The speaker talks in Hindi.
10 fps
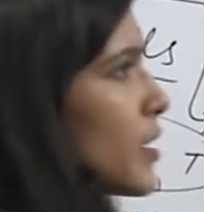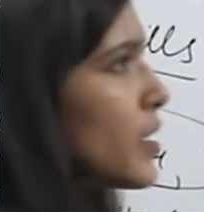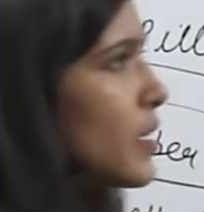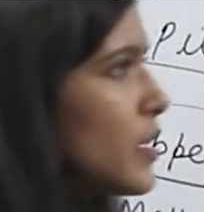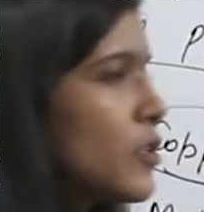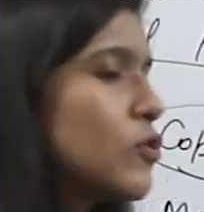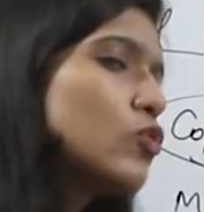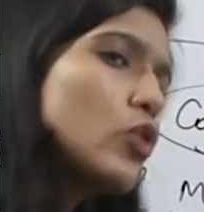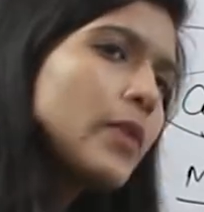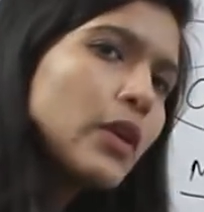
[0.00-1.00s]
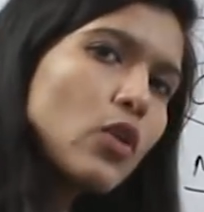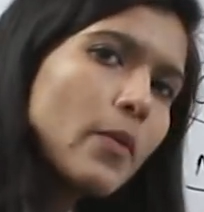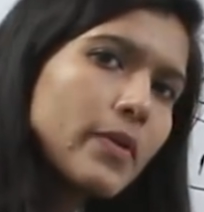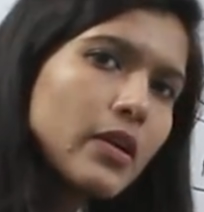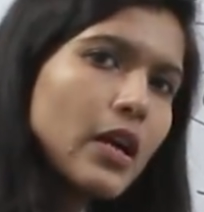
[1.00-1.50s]
करती है जो भी
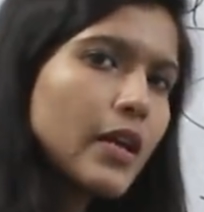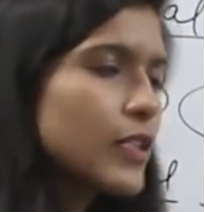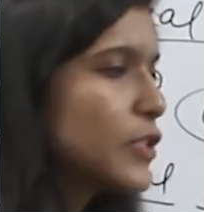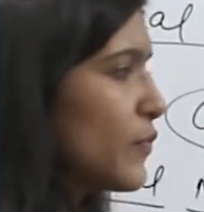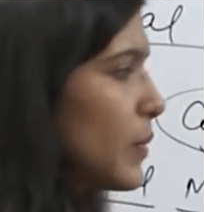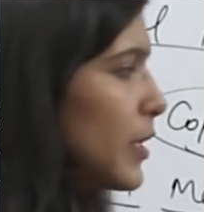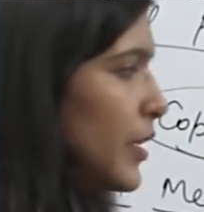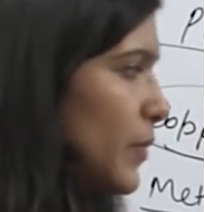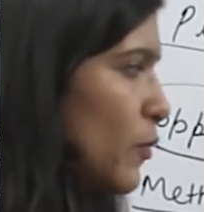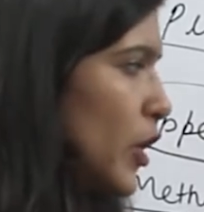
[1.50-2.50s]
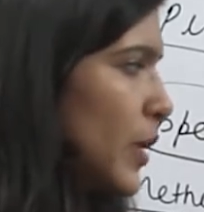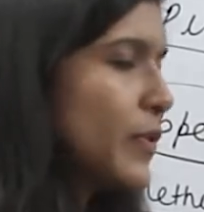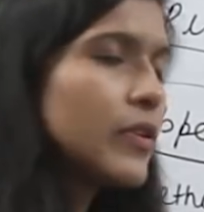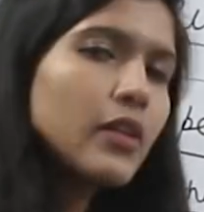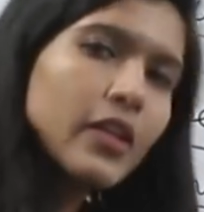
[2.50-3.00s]
कॉपर आयंस फीमेल की बॉडी
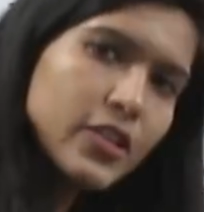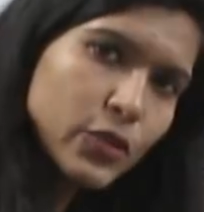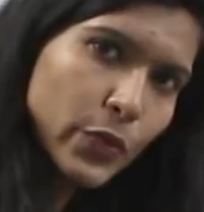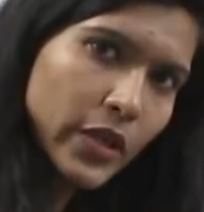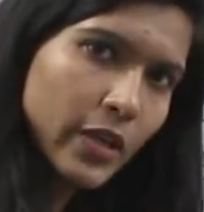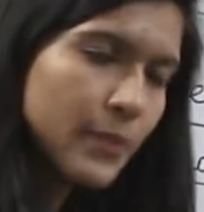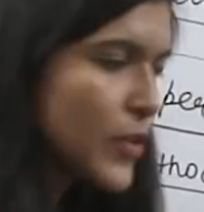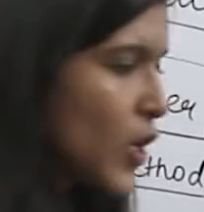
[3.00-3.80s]
में रिलीज हुए हैं